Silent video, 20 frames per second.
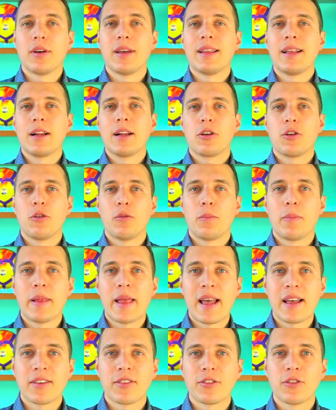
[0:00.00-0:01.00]
nel
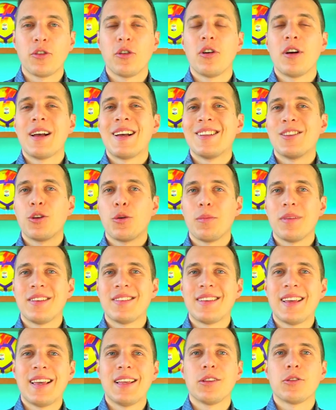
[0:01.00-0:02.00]
complesso non mi
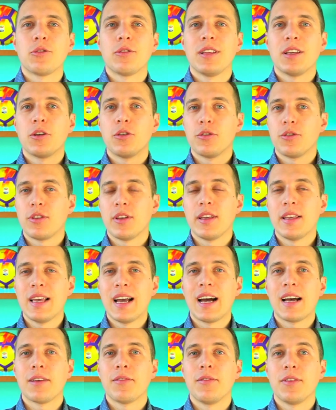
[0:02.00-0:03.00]
sento di
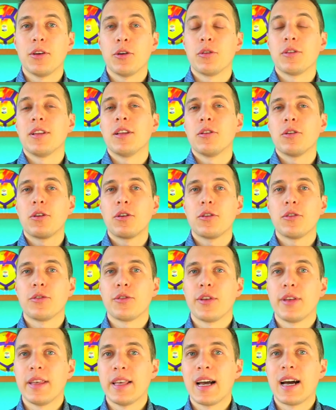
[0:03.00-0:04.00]
consigliarvi o di non
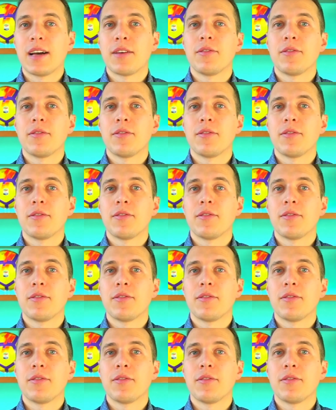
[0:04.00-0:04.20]
consigliarvi